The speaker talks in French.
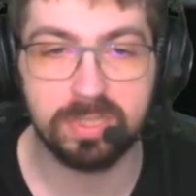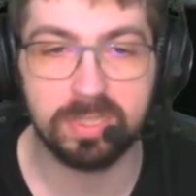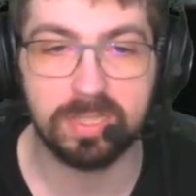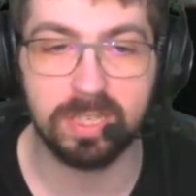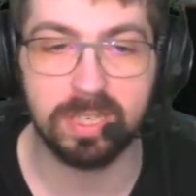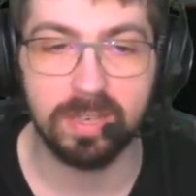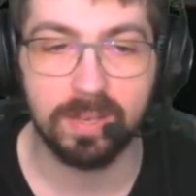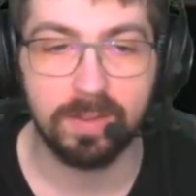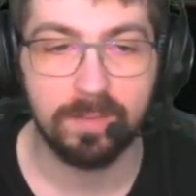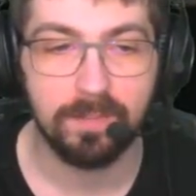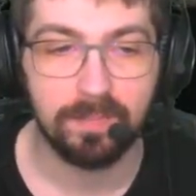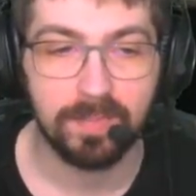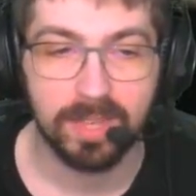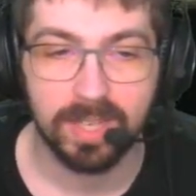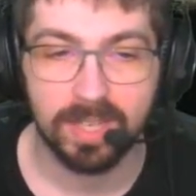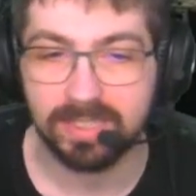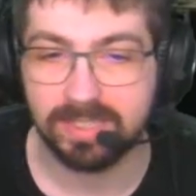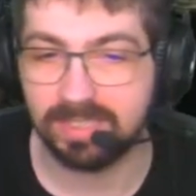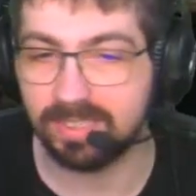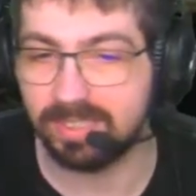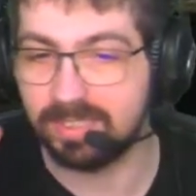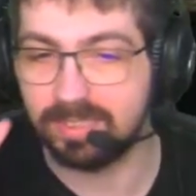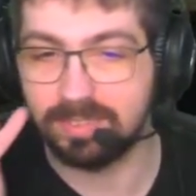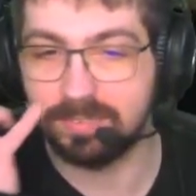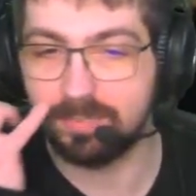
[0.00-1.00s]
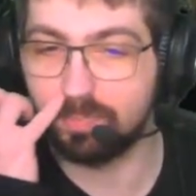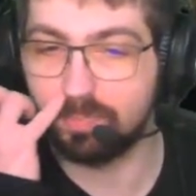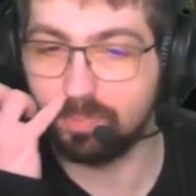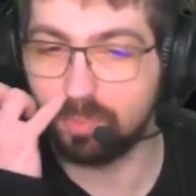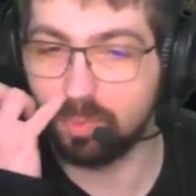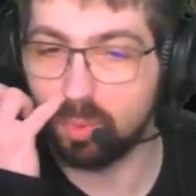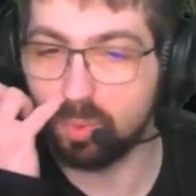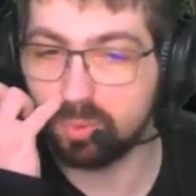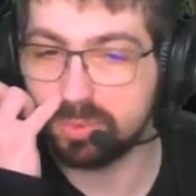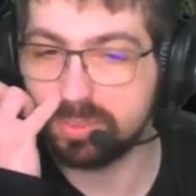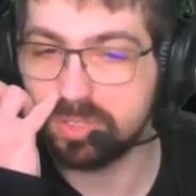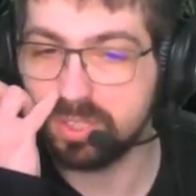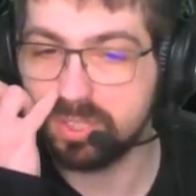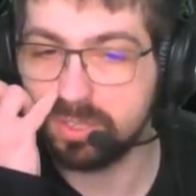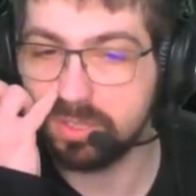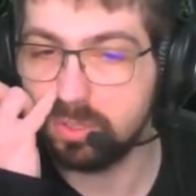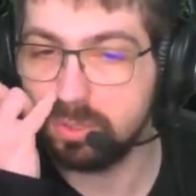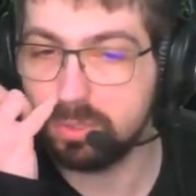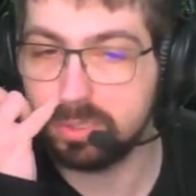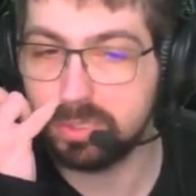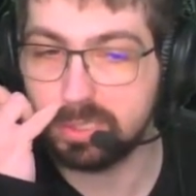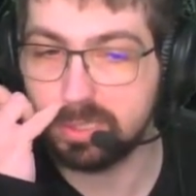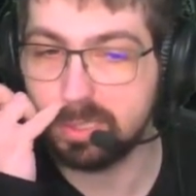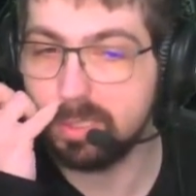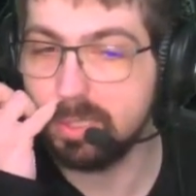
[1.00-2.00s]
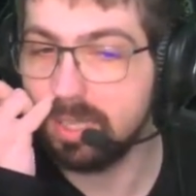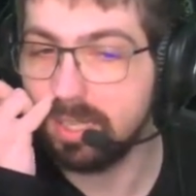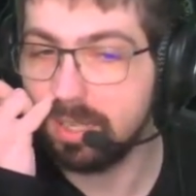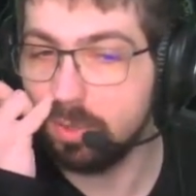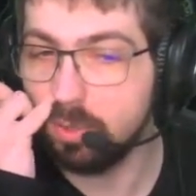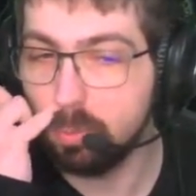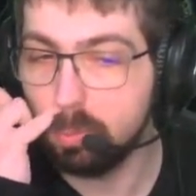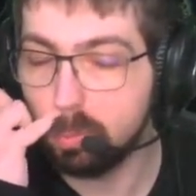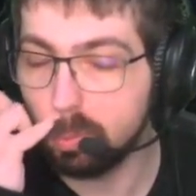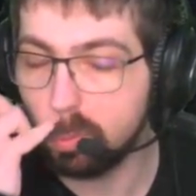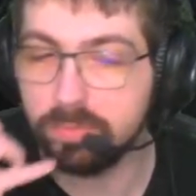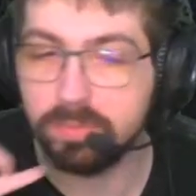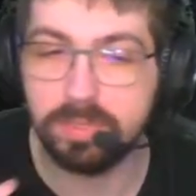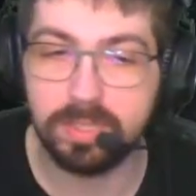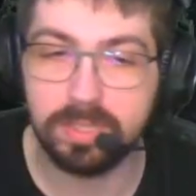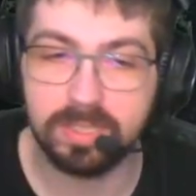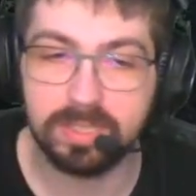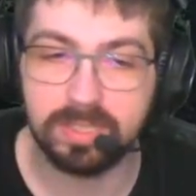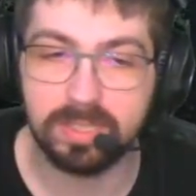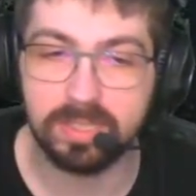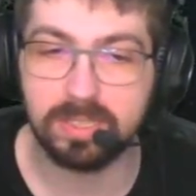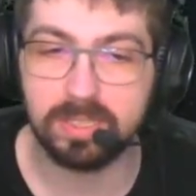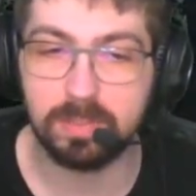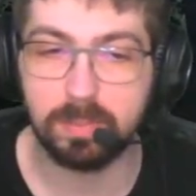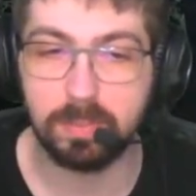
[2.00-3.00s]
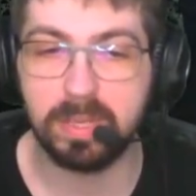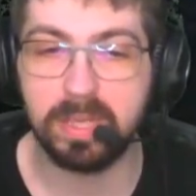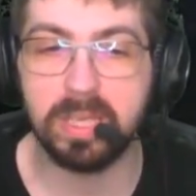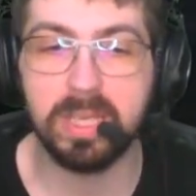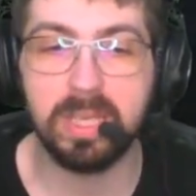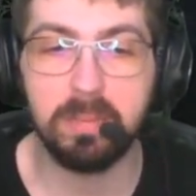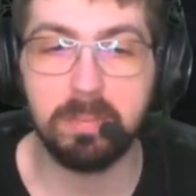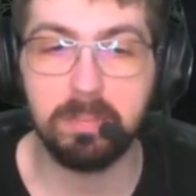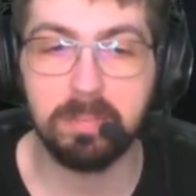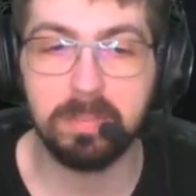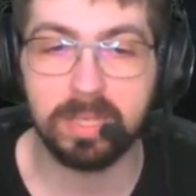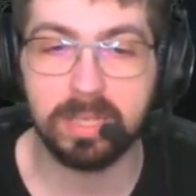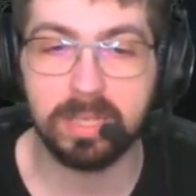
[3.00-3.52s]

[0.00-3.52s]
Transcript: c'est on sent que c'est le monde des esprits,